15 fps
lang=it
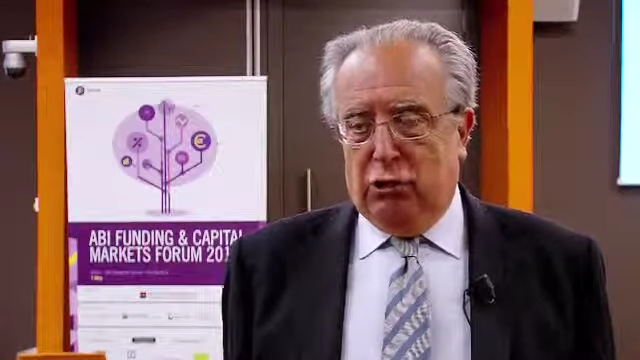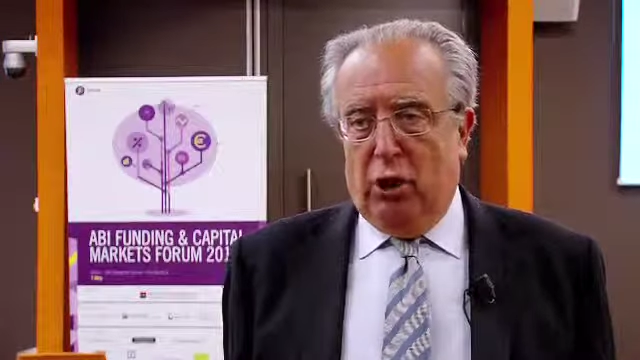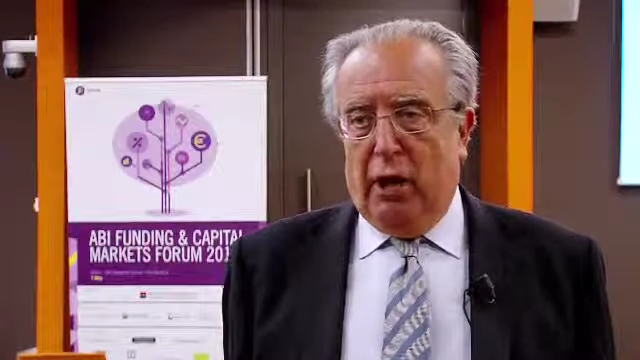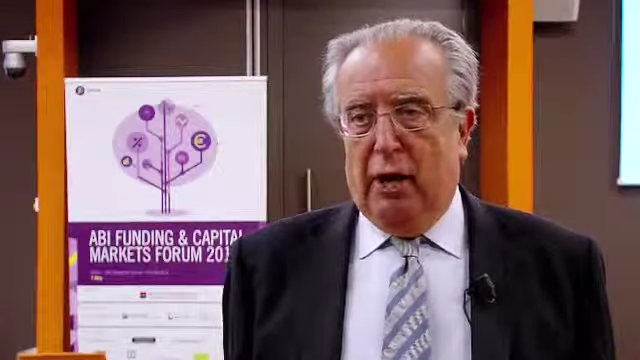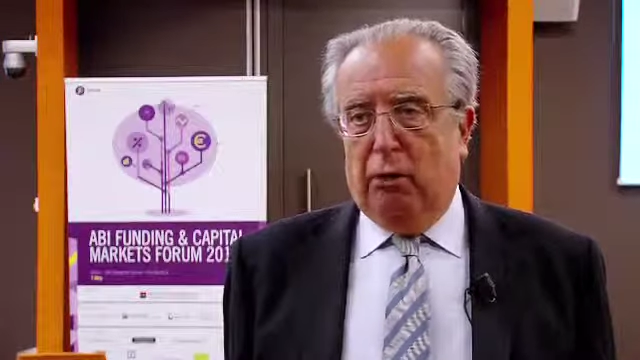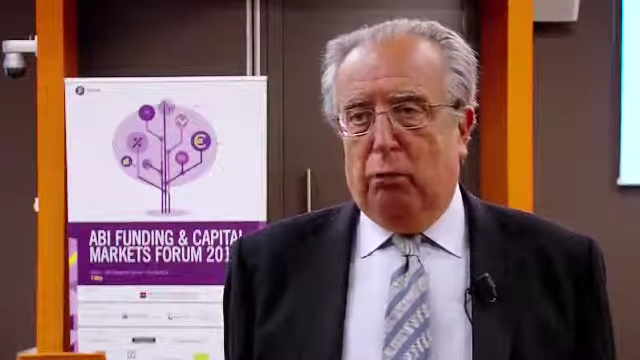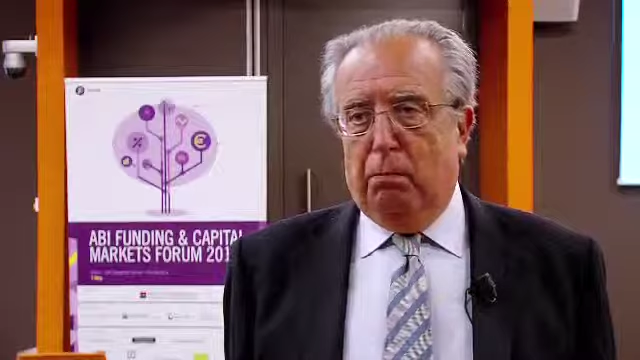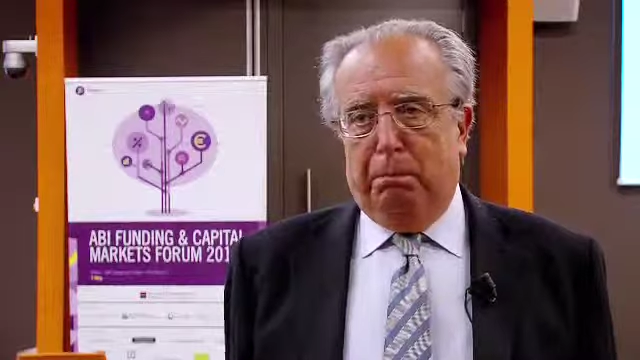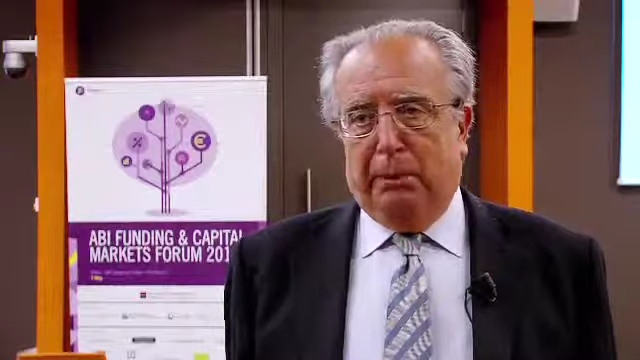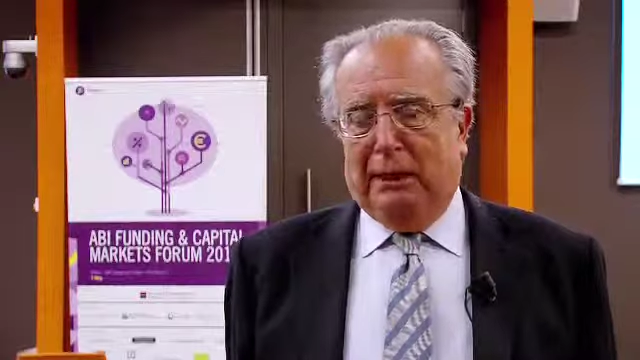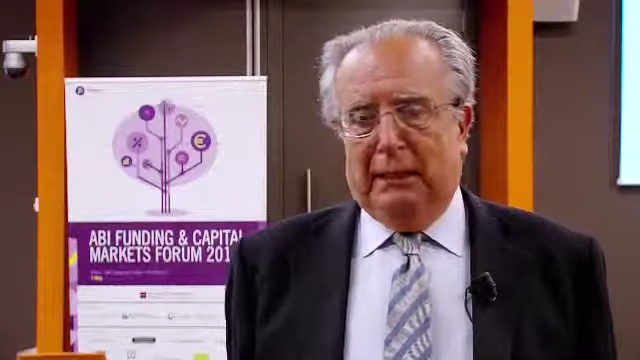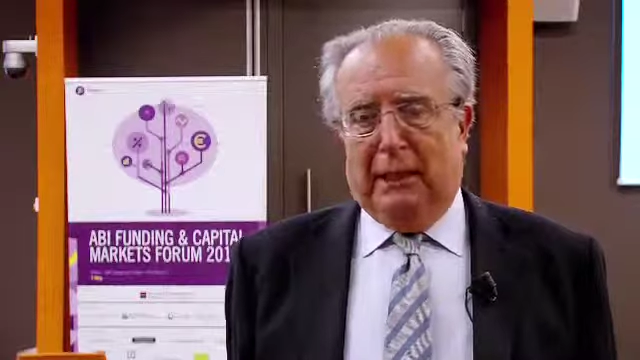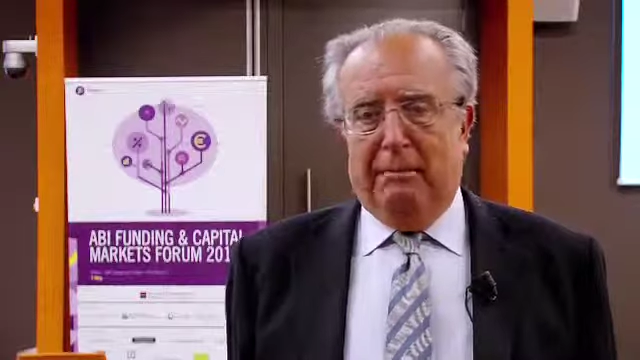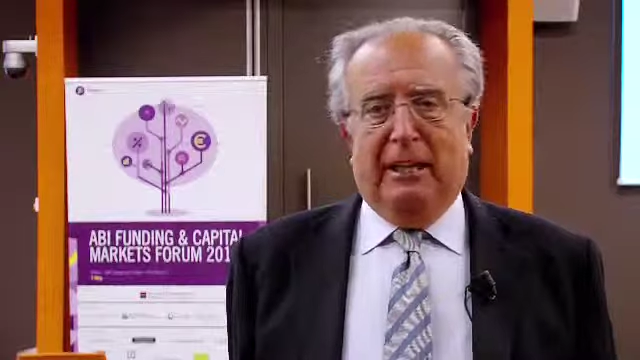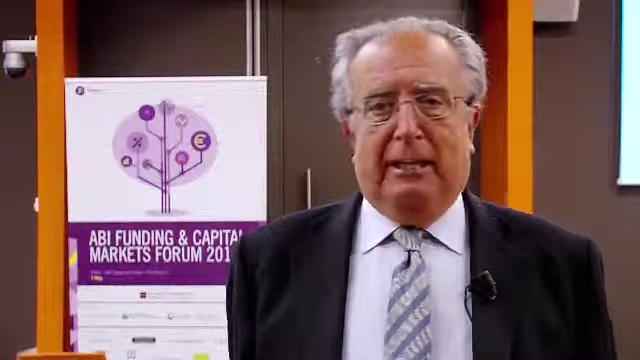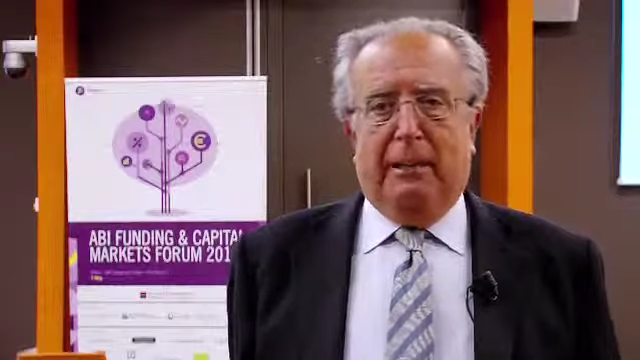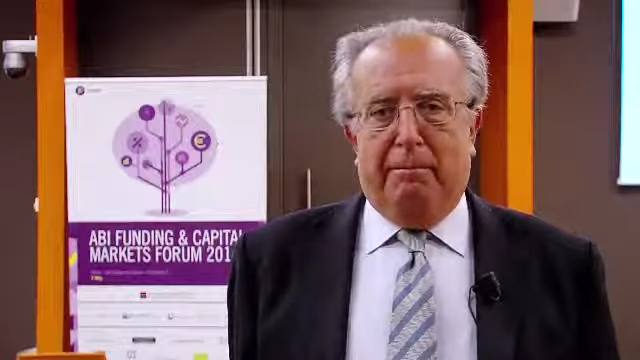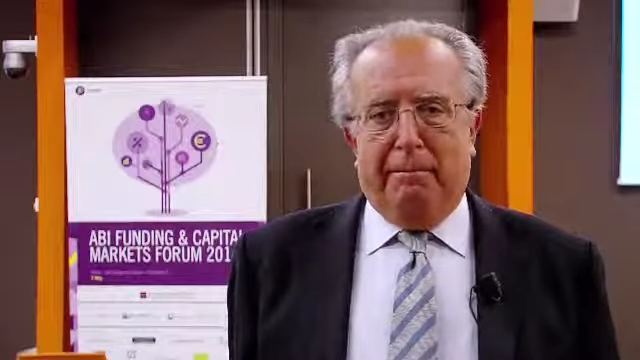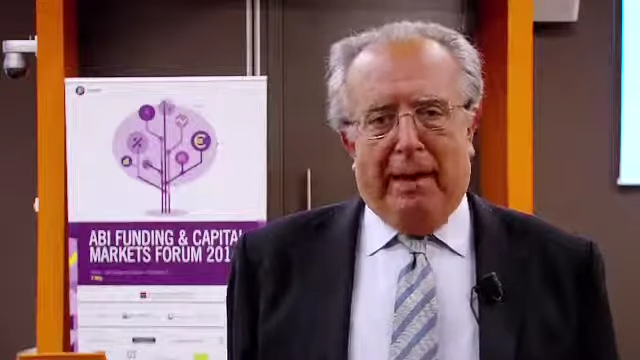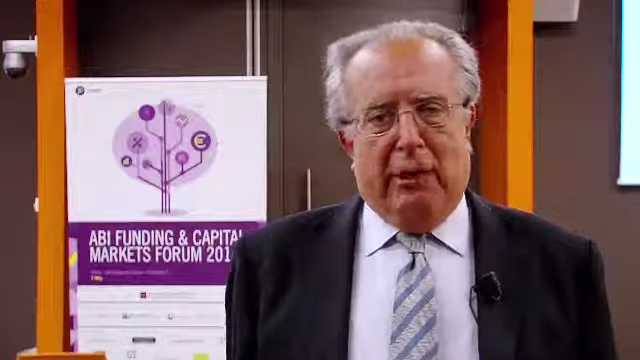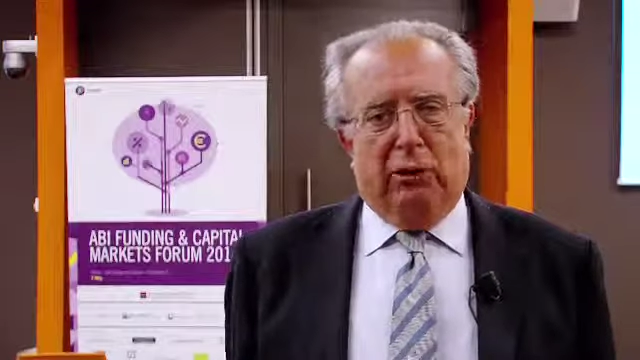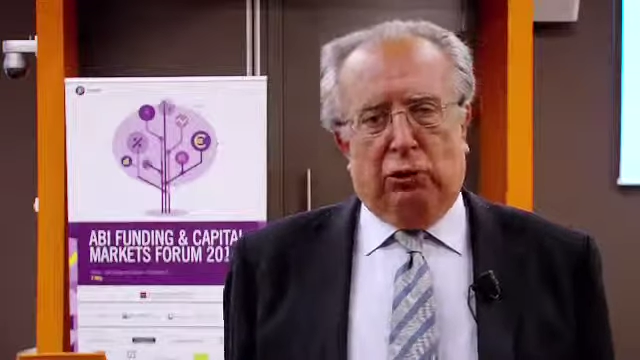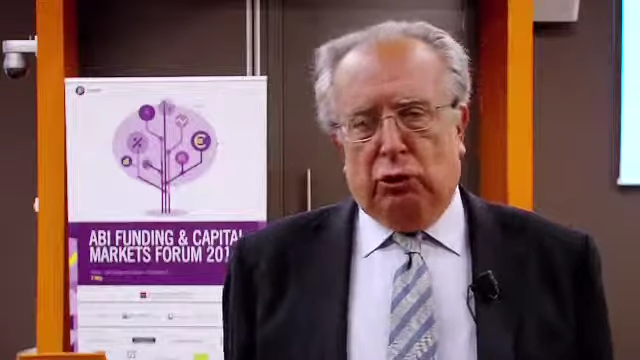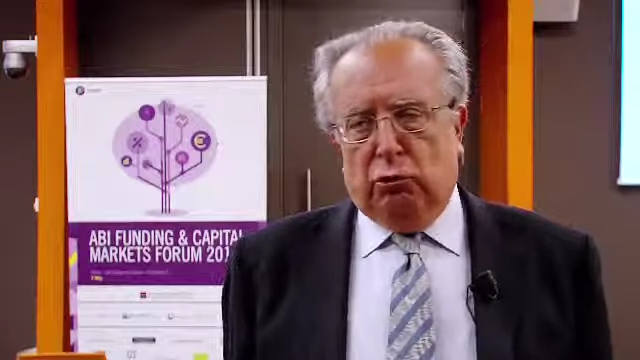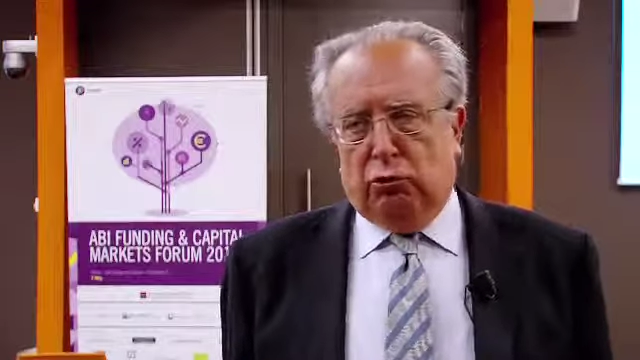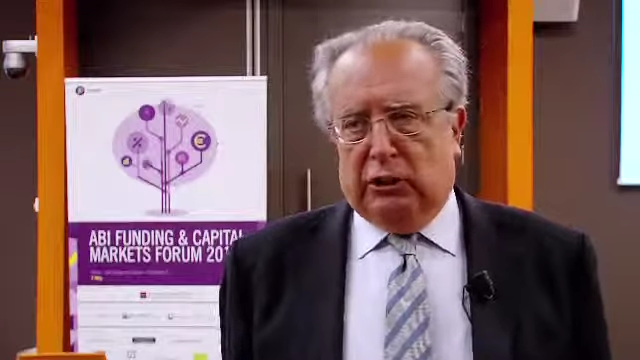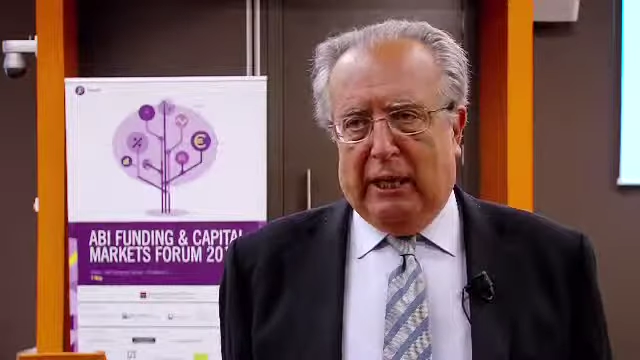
cioè praticamente meno di un